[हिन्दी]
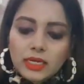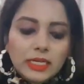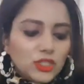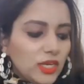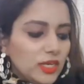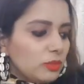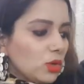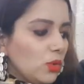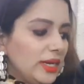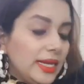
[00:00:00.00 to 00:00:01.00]
नीचे
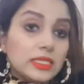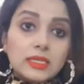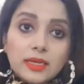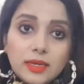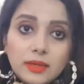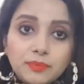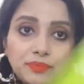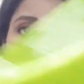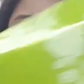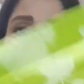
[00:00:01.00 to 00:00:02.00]
इसमें कोई लेस नहीं है
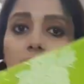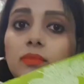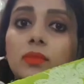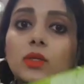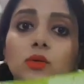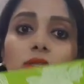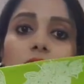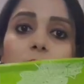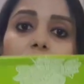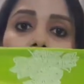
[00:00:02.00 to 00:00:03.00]

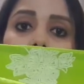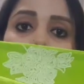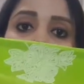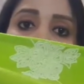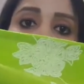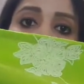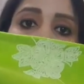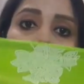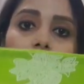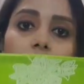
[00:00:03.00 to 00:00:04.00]
कुर्ते में
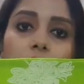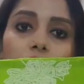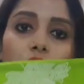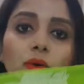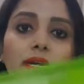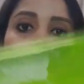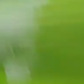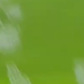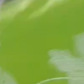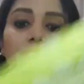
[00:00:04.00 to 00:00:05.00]
नीचे कोई
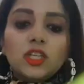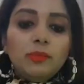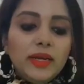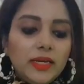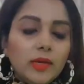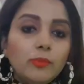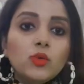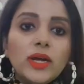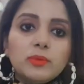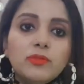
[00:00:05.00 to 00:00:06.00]
लेस नहीं है नीचे प्लेन है
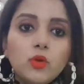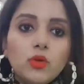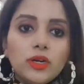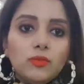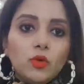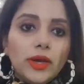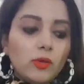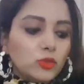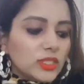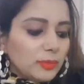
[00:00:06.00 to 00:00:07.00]
पूरा इस पर फ्लोरल वो है
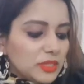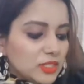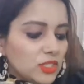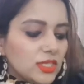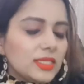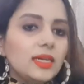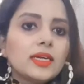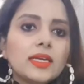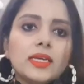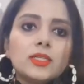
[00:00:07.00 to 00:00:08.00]
और मुझे सबसे अच्छी चीज़ ये
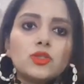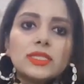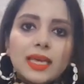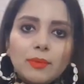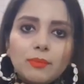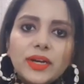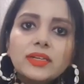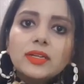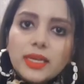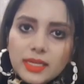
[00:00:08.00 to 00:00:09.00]
लगी कि जो सेम
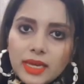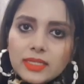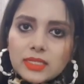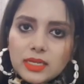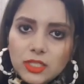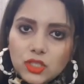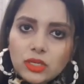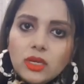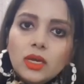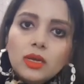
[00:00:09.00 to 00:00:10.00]
प्रिंट नहीं है इसका
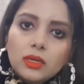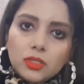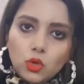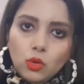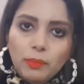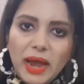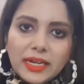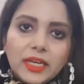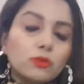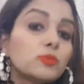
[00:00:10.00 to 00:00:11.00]
नीचे जो
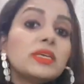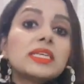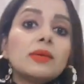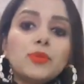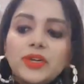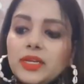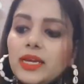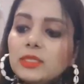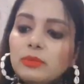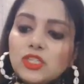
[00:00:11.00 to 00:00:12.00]
पैंट है उस पर सेम प्रिंट
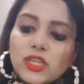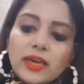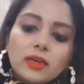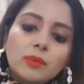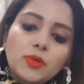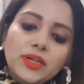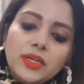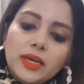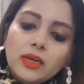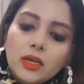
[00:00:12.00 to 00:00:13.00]
नहीं है इसमें चेक का प्रिंट
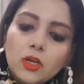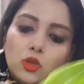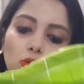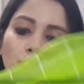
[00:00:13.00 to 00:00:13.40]
है तो